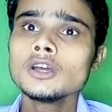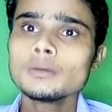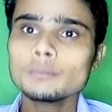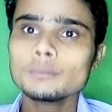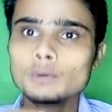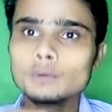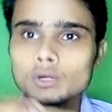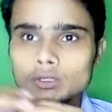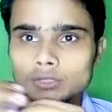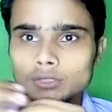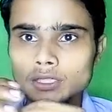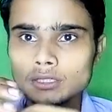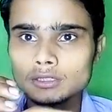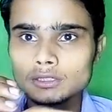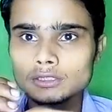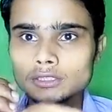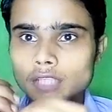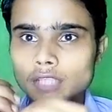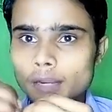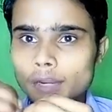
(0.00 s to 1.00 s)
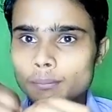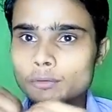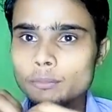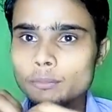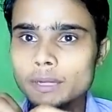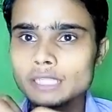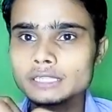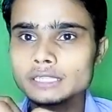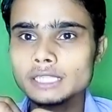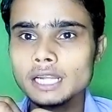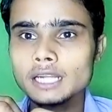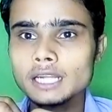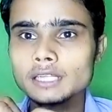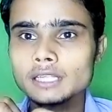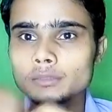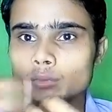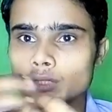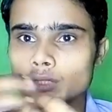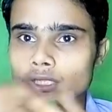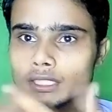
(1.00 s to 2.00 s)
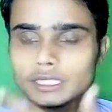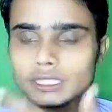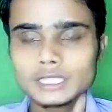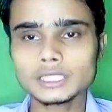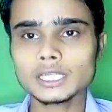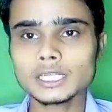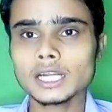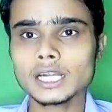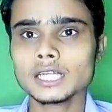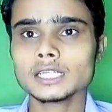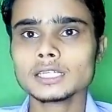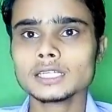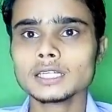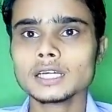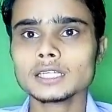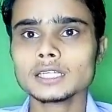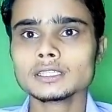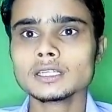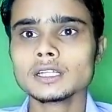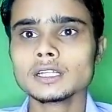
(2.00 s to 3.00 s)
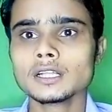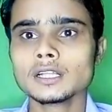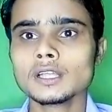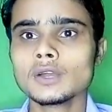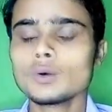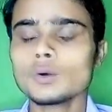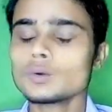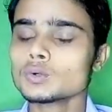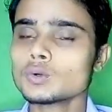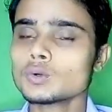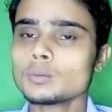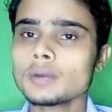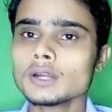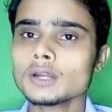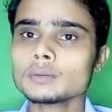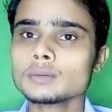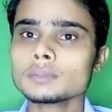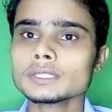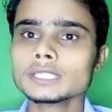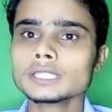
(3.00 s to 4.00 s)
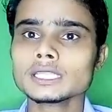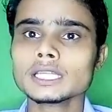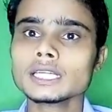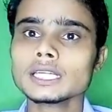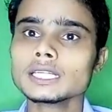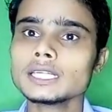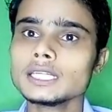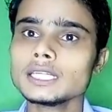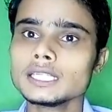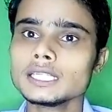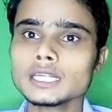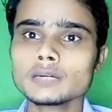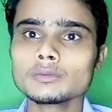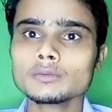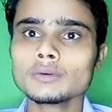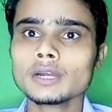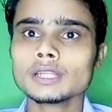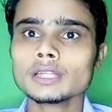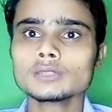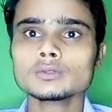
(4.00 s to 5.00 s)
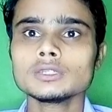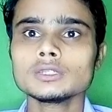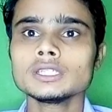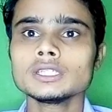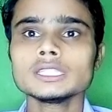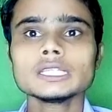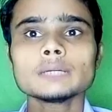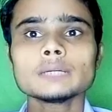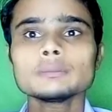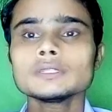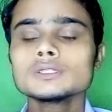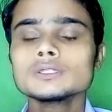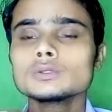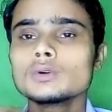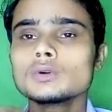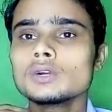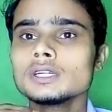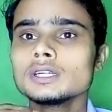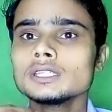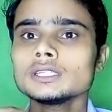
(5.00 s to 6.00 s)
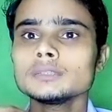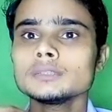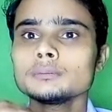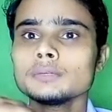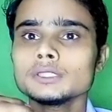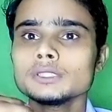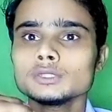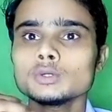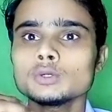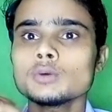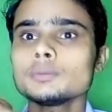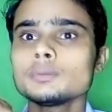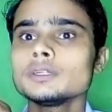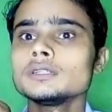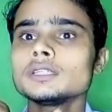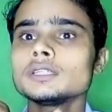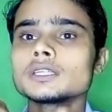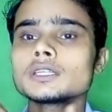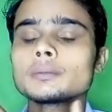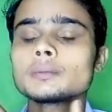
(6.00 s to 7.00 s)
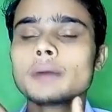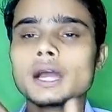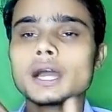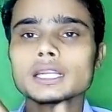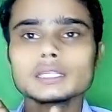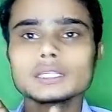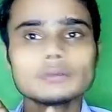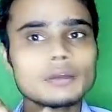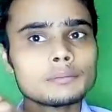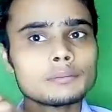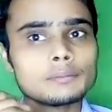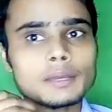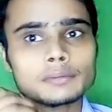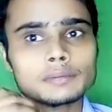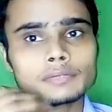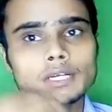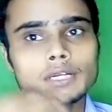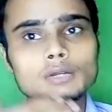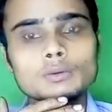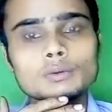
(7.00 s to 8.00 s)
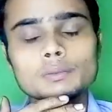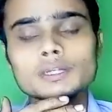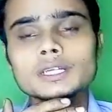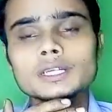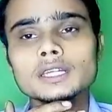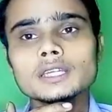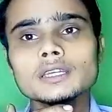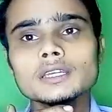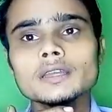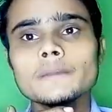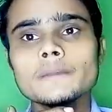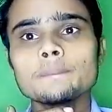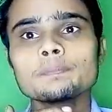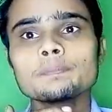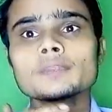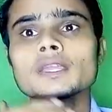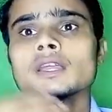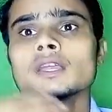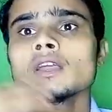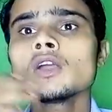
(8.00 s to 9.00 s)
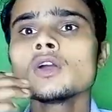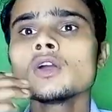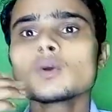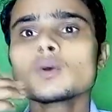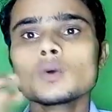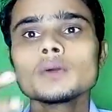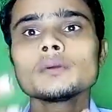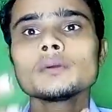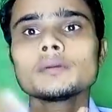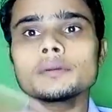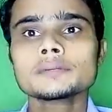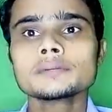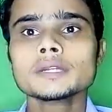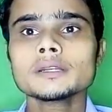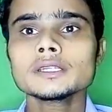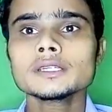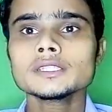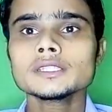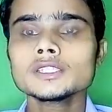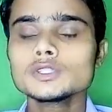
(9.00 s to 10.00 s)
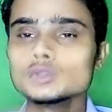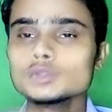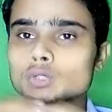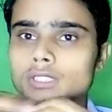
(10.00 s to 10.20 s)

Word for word: वो क्या होता है जो हम मोबाइल चला रहे हैं वो इंडियन चला रहे हैं ठीक है उनको मालूम पड़ जाता है ये इंडिया का मोबाइल तो इंडिया में तो ऑलरेडी जो भी देखिए बाहर की बात वेबसाइट ओपन करेंगे कोई भी वेबसाइट लीजिए जो